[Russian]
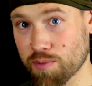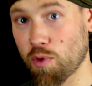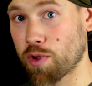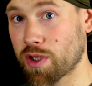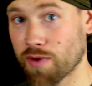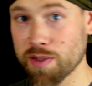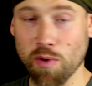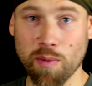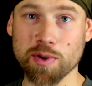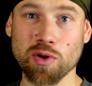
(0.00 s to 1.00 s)
вспомните, в
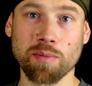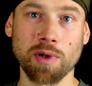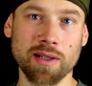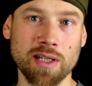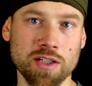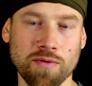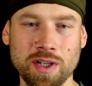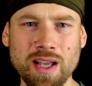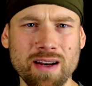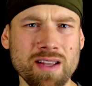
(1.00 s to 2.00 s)
восьмом эпизоде была та же
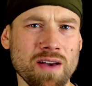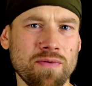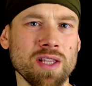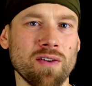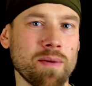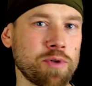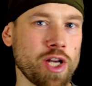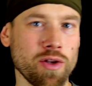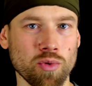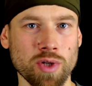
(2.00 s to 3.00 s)
фигня, линия Фина
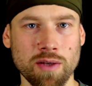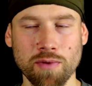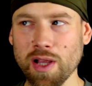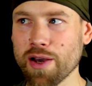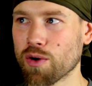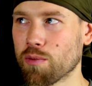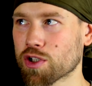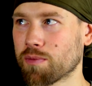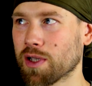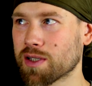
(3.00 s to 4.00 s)
вообще никуда не вела, ее
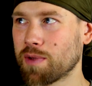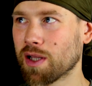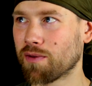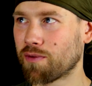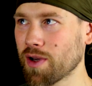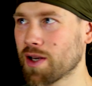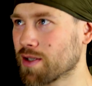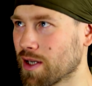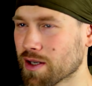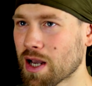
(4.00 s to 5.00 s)
можно было смело
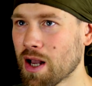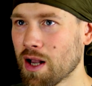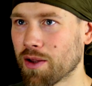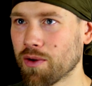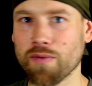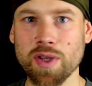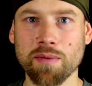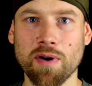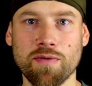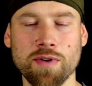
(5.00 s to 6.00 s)
вырезать. Но,
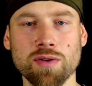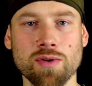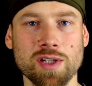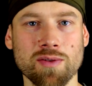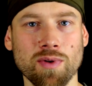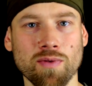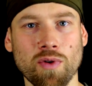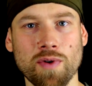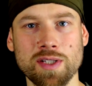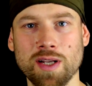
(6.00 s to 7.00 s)
видимо, Фин существует в
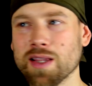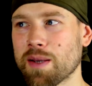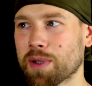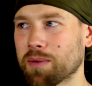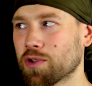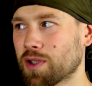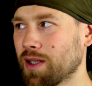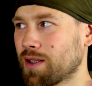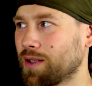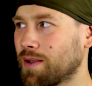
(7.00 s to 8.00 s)
новой вселенной, потому что
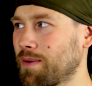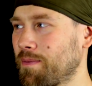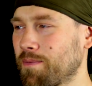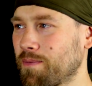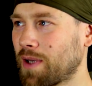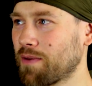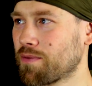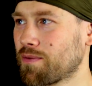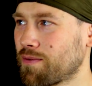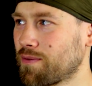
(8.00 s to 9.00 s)
это... Э,
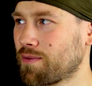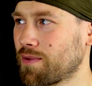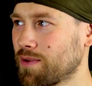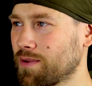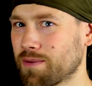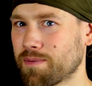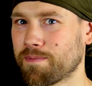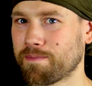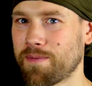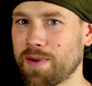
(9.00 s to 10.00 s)

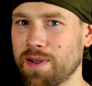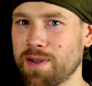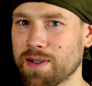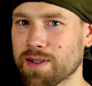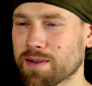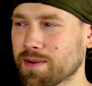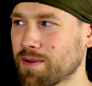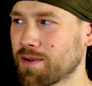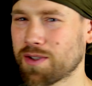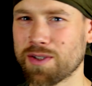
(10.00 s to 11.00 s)

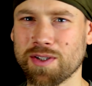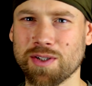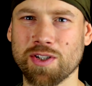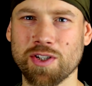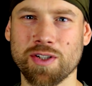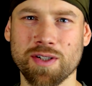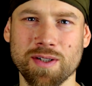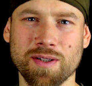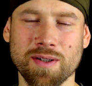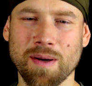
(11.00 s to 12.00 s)
не...
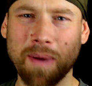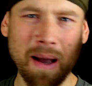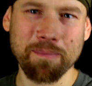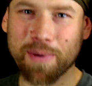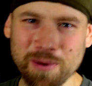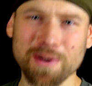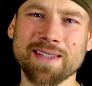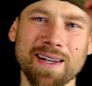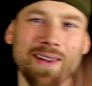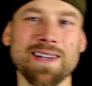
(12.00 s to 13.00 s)
Э,
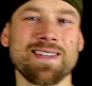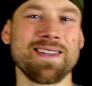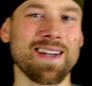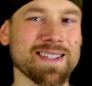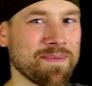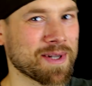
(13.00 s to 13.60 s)
просто классный интересный